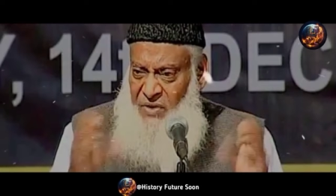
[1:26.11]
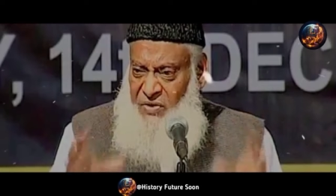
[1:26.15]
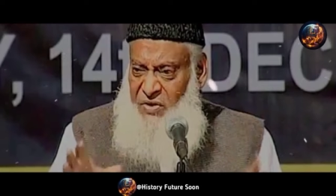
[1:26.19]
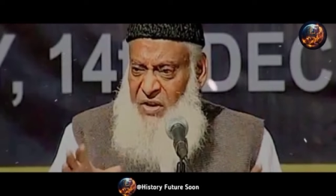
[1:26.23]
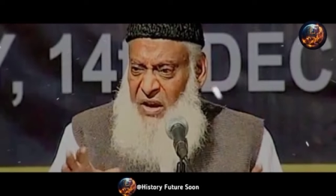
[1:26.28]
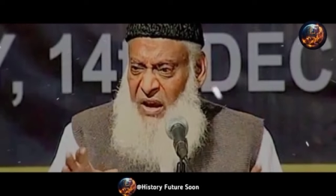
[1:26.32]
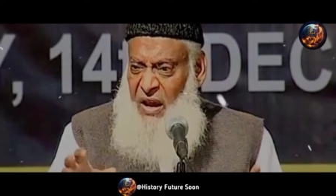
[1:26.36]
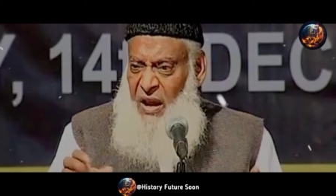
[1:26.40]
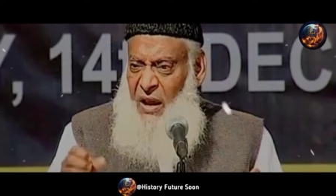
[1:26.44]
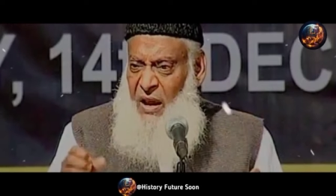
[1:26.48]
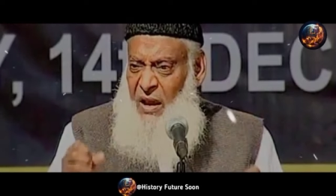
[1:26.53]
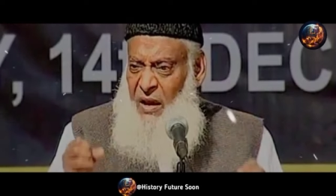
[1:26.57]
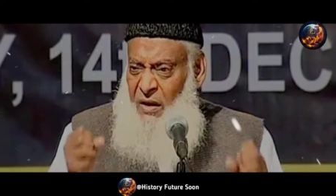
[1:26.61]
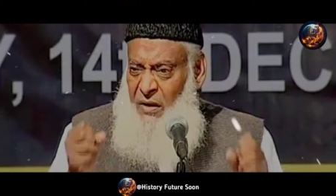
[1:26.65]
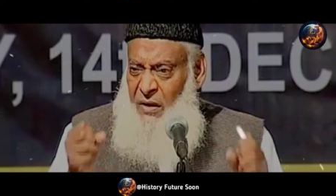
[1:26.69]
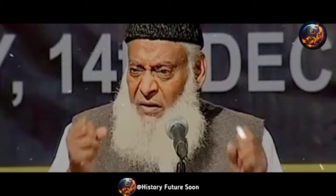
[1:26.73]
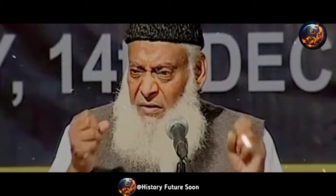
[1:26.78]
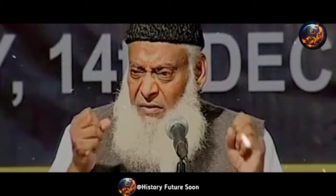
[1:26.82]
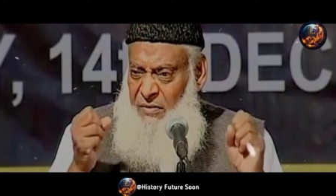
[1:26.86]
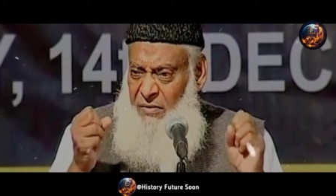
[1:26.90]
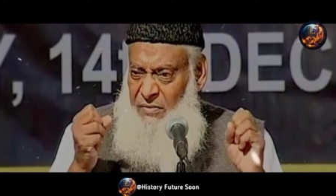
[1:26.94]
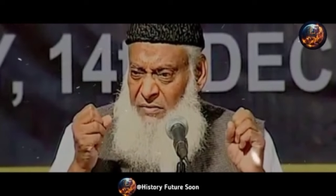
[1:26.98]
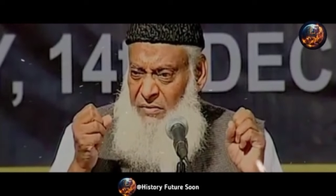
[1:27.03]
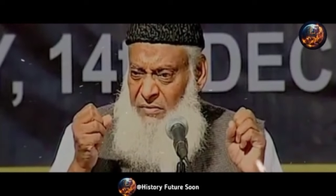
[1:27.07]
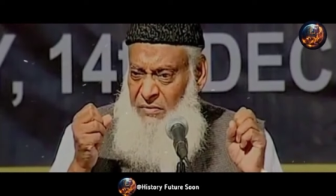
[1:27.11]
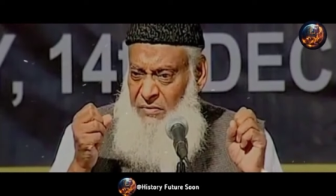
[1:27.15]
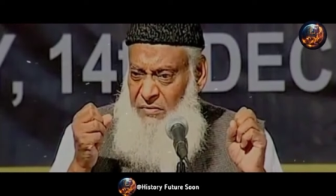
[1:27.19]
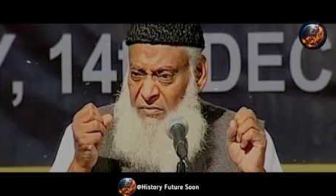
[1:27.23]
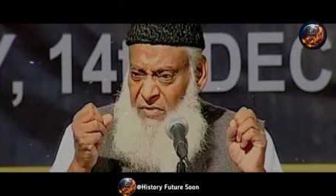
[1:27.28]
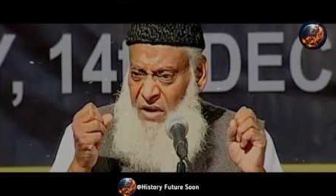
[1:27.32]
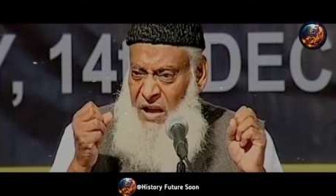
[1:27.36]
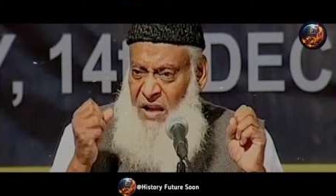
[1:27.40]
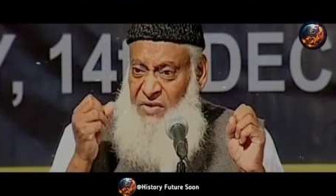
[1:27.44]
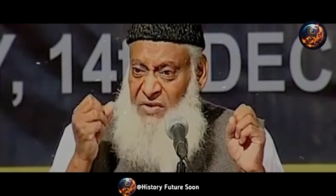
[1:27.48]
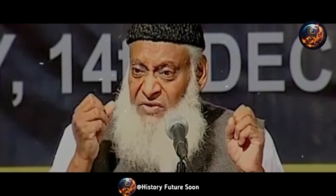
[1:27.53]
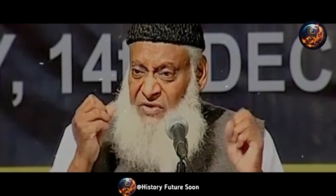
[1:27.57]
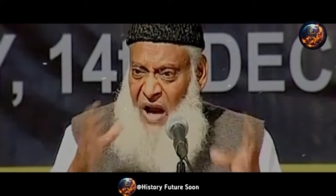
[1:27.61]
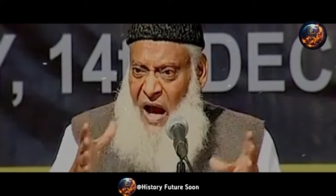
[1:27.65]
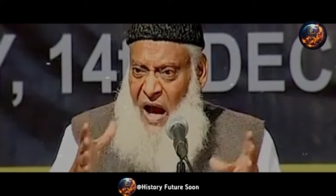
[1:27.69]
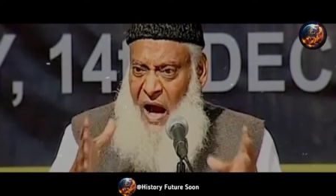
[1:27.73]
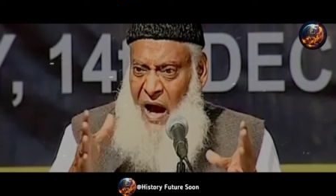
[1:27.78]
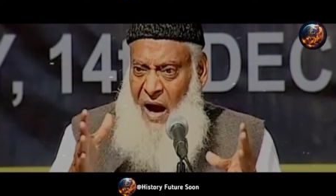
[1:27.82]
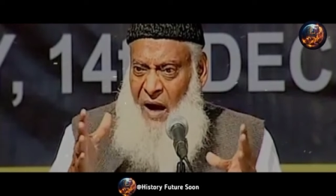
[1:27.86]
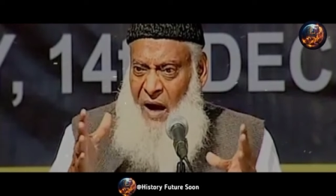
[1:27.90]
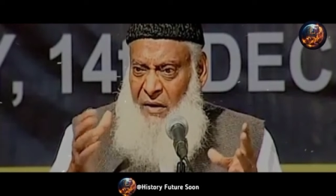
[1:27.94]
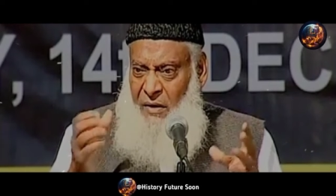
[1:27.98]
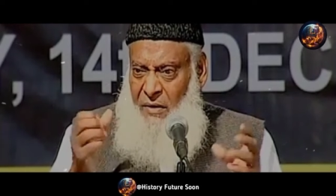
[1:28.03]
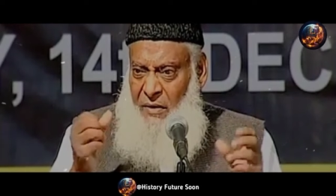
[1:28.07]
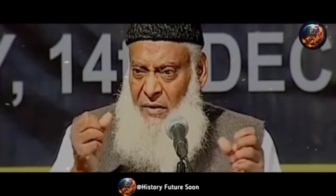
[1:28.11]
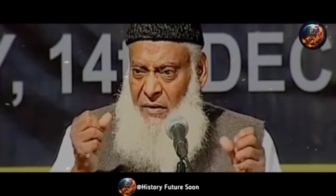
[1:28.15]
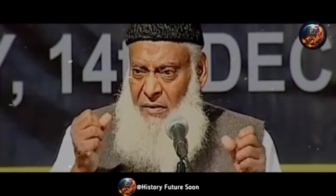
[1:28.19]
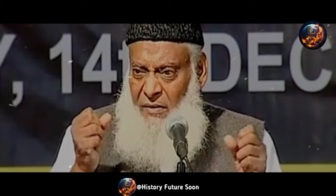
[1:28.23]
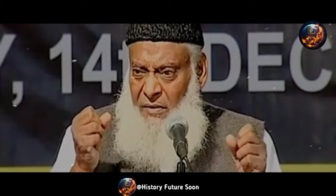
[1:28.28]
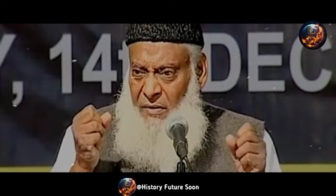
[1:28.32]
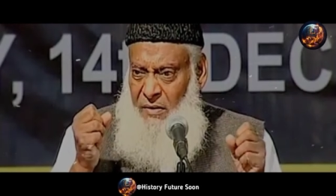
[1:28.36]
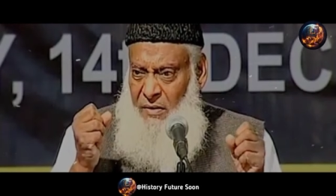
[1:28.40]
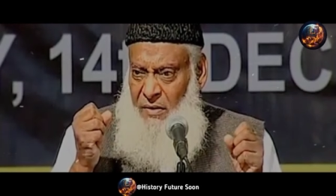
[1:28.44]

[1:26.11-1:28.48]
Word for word: तस्कीर इंजार